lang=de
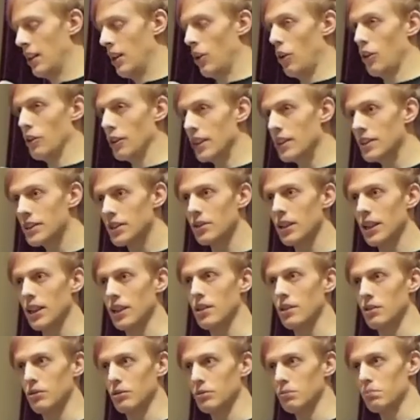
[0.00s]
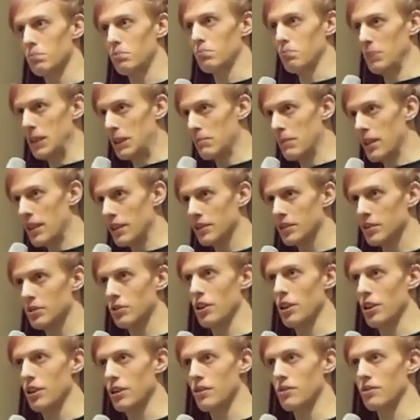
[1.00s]
online zu gehen und mitmachen zu
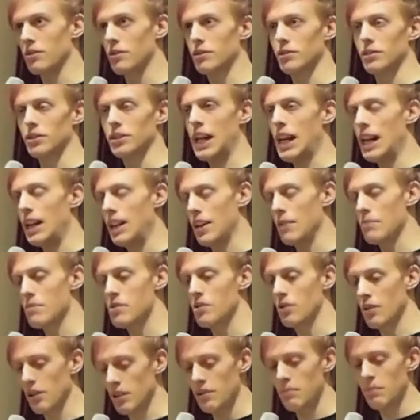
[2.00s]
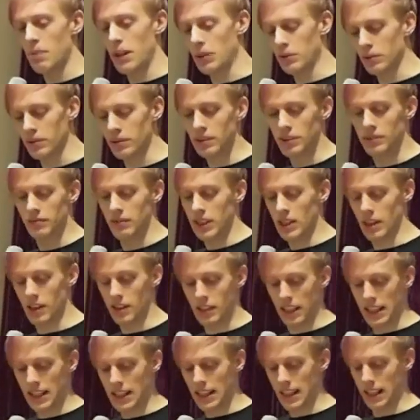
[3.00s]
können und, und teilhaben zu können, bei uns wie
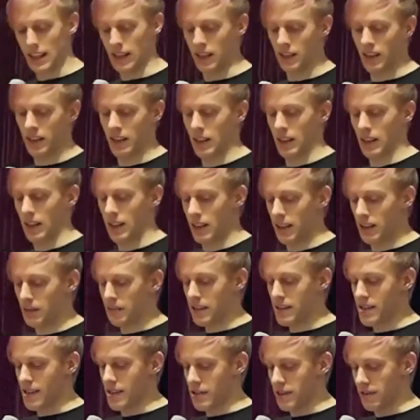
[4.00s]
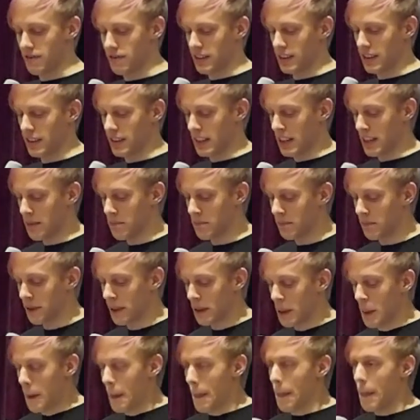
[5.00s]
auch generell am gesellschaftlichen Leben.
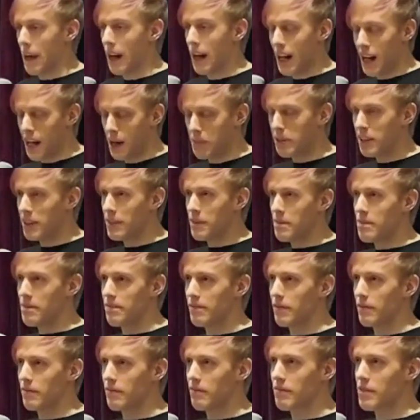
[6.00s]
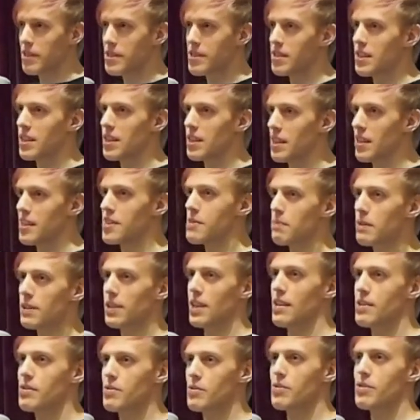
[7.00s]
Aber wir sind eine
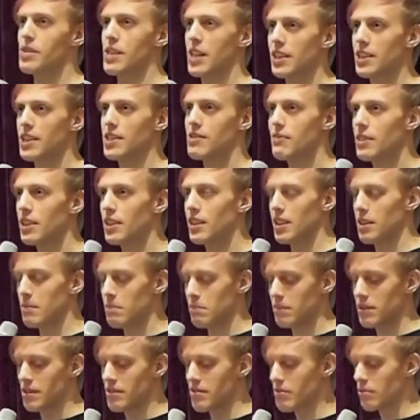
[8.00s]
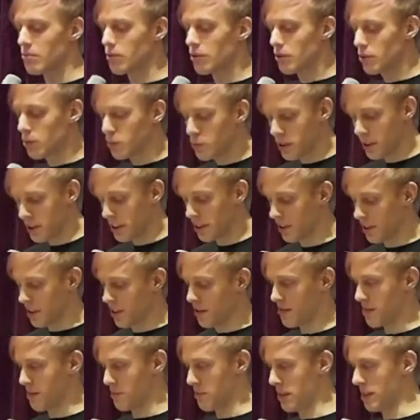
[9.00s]
Netzpartei so sehr, dass wir eben die Strukturen
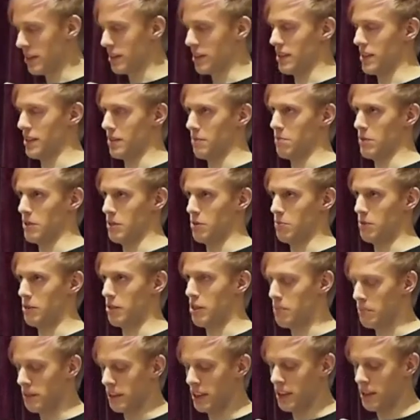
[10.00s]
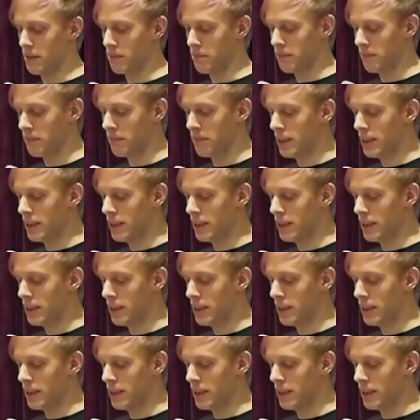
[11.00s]
aus dem Internet mit übernommen haben.